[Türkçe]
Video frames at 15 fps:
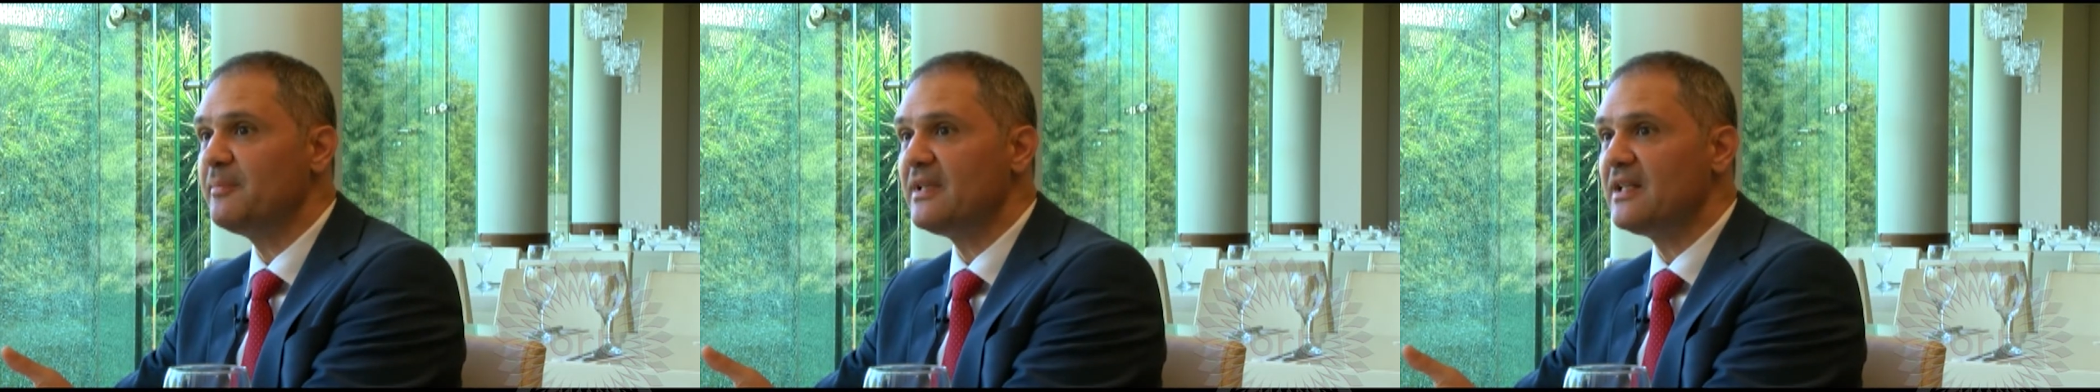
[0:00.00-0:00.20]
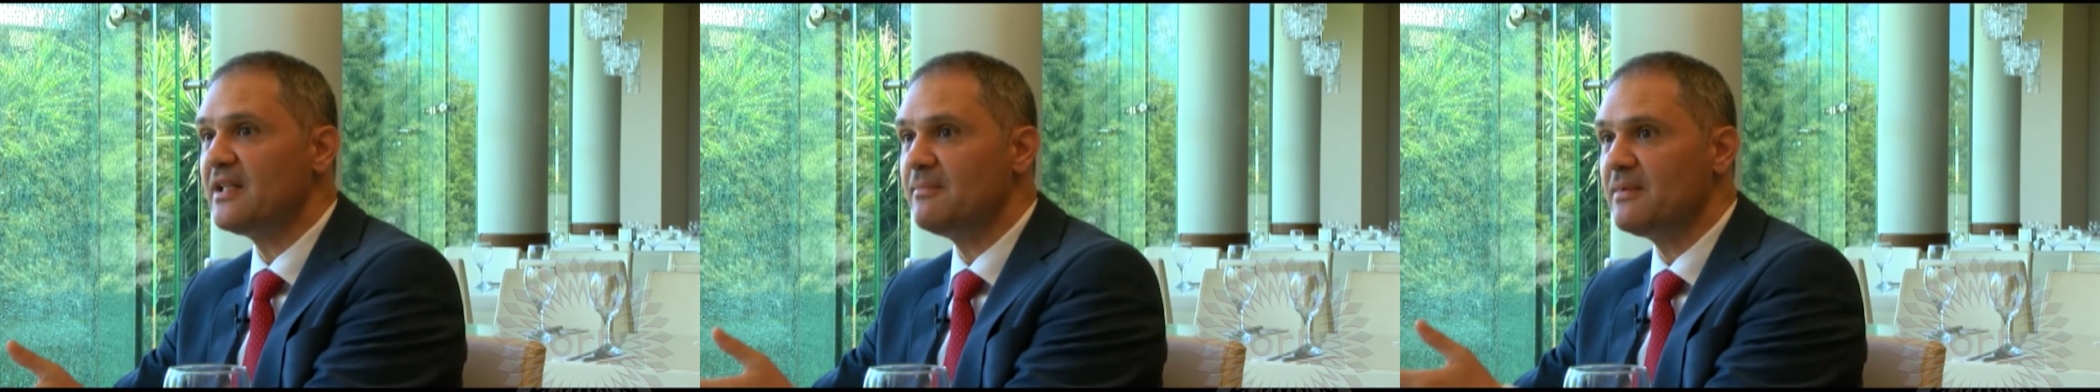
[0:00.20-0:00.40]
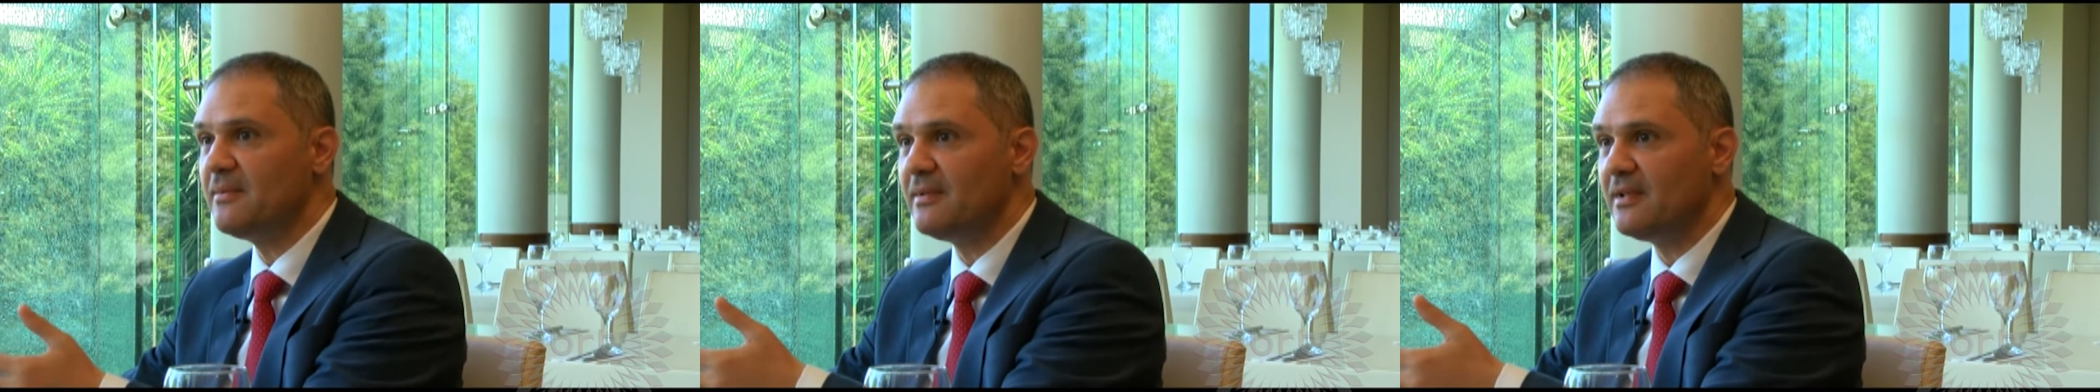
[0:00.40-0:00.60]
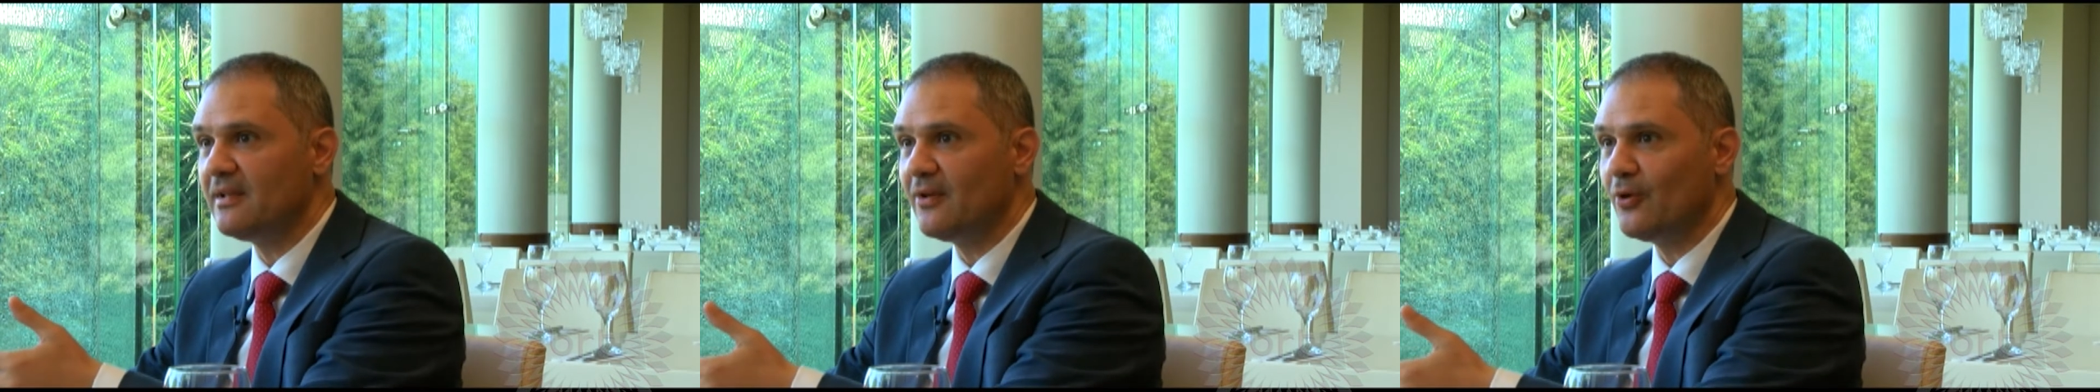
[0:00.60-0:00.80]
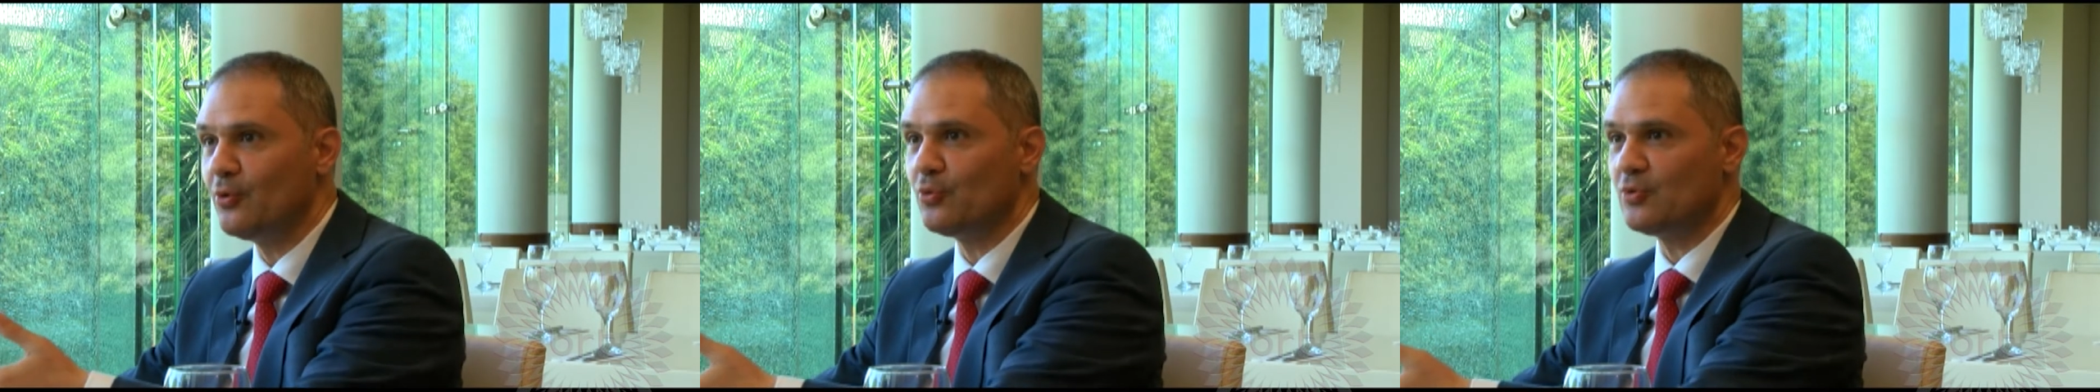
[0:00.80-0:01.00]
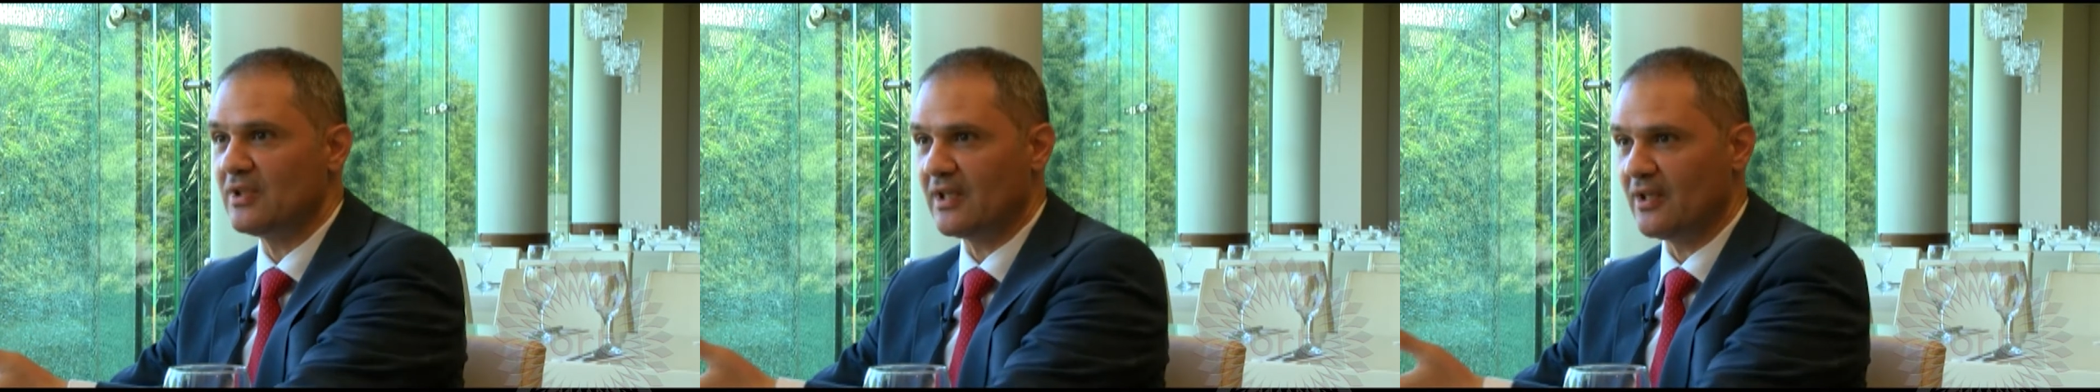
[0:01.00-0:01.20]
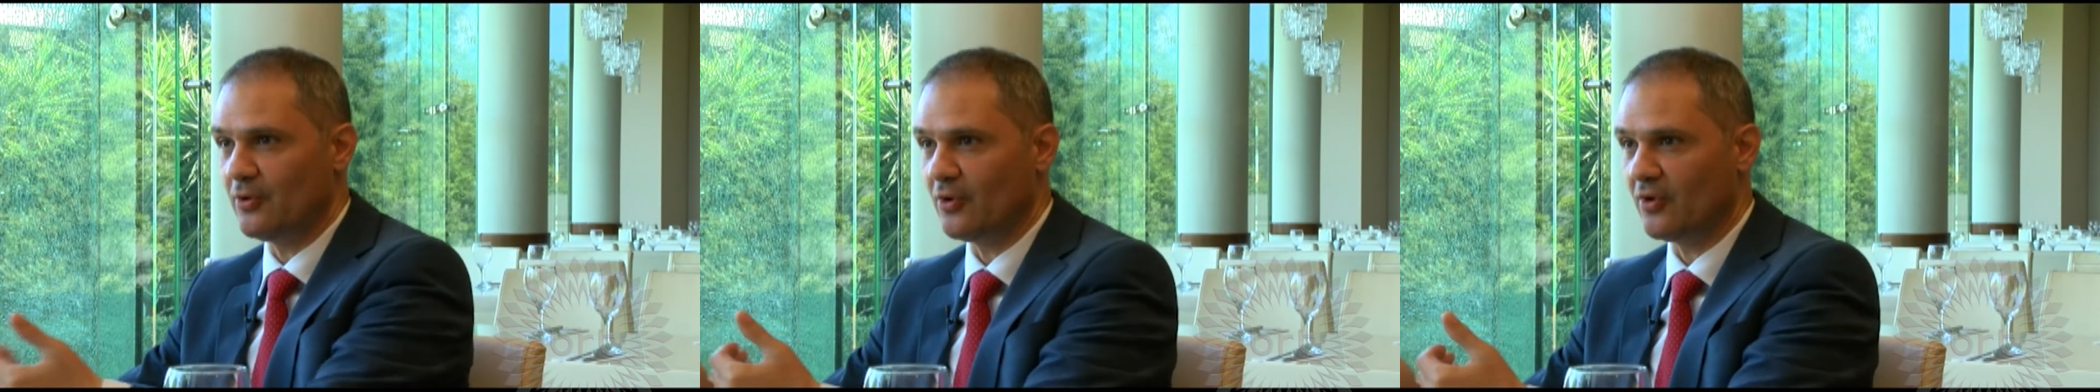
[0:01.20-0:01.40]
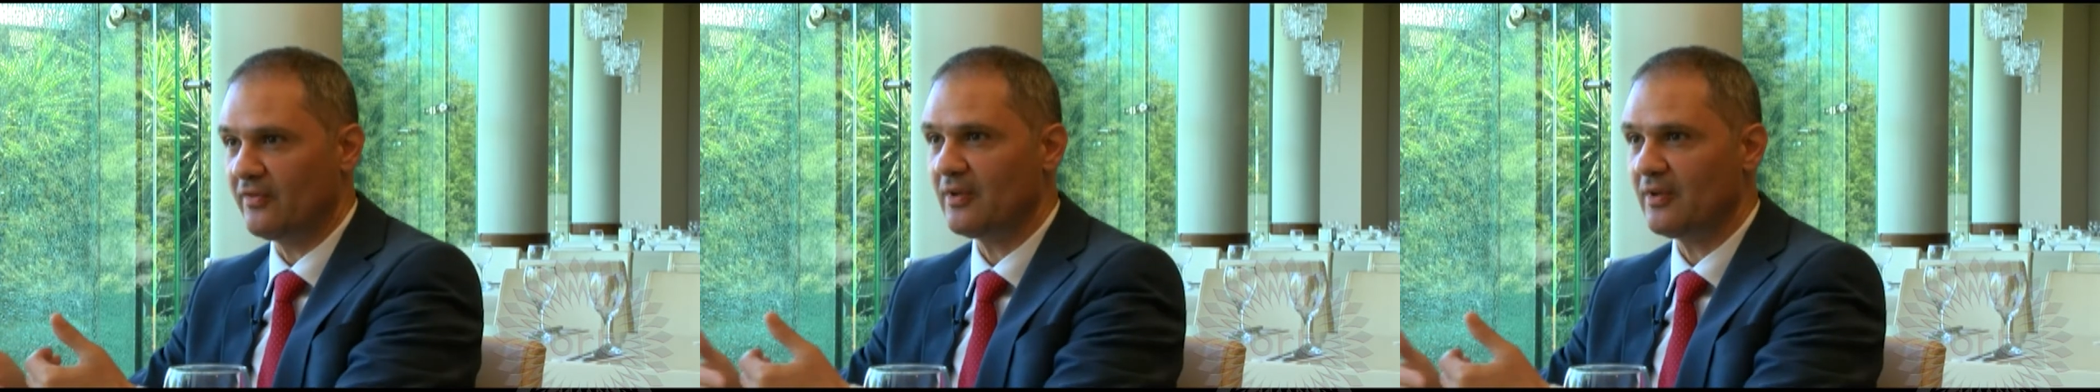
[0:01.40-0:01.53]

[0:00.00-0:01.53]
birikim gibi önümüze geliyor.